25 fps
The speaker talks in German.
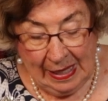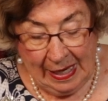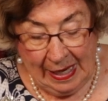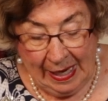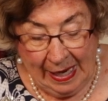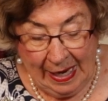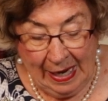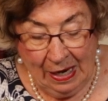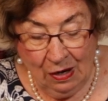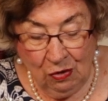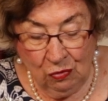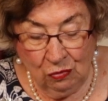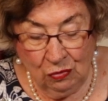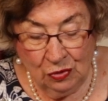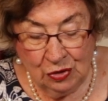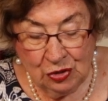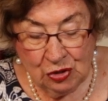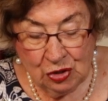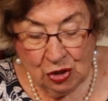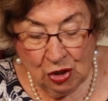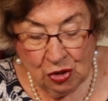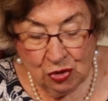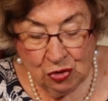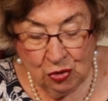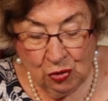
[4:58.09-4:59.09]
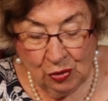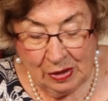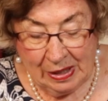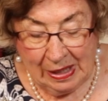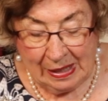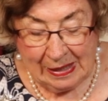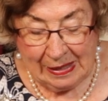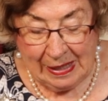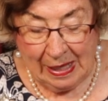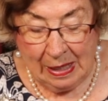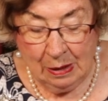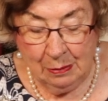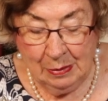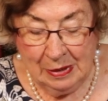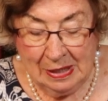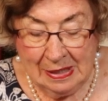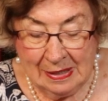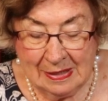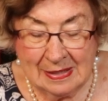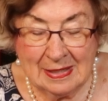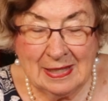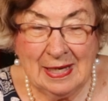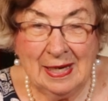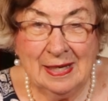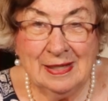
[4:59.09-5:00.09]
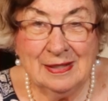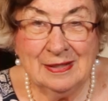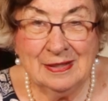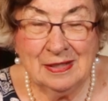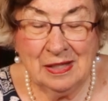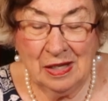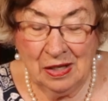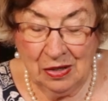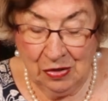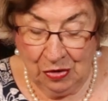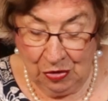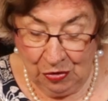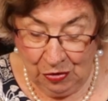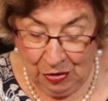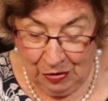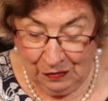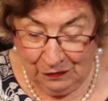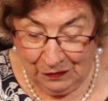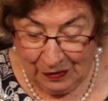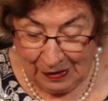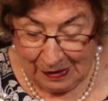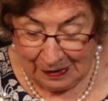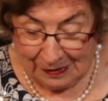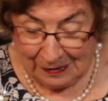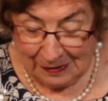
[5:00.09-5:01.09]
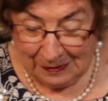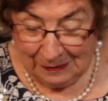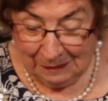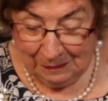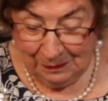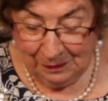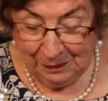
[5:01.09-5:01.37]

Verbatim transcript: er uns zur gegebenen Zeit erhöhen wird.